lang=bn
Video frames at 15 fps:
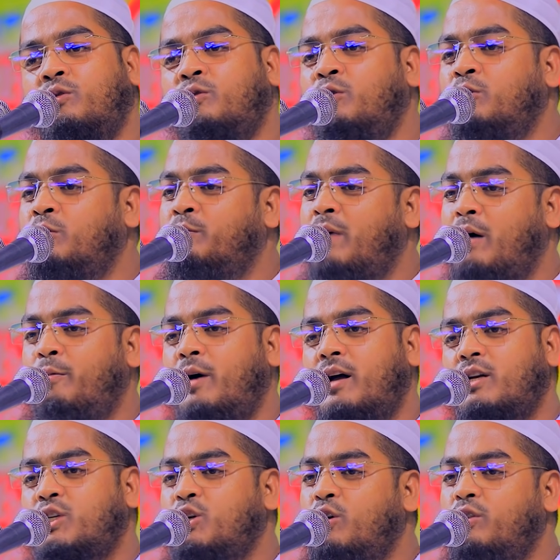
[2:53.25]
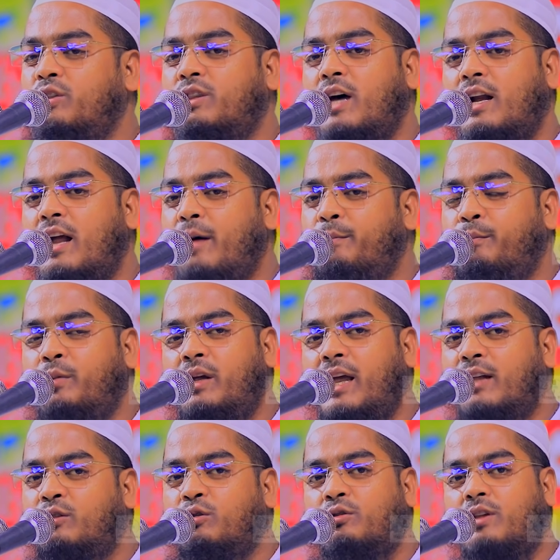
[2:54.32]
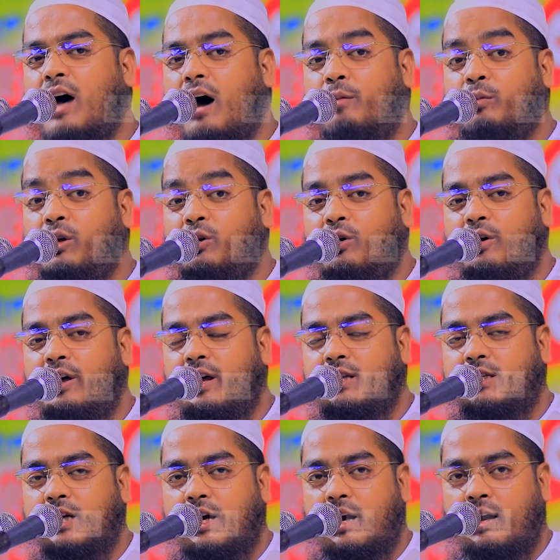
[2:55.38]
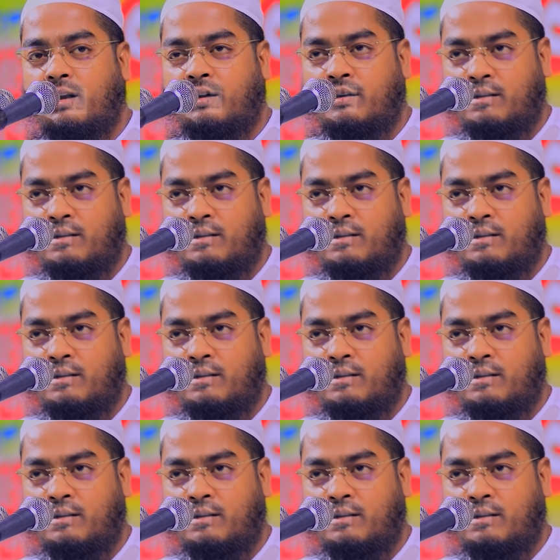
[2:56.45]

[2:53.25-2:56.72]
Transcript: কোন বাবার সন্তান আপনি এত দামি হয়েছেন